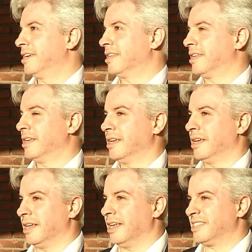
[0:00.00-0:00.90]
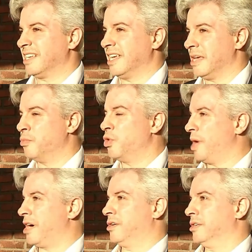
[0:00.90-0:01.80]
Este, e, es, e, es muy
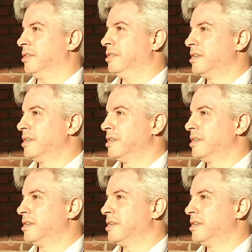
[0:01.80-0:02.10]
bajo, ¿no?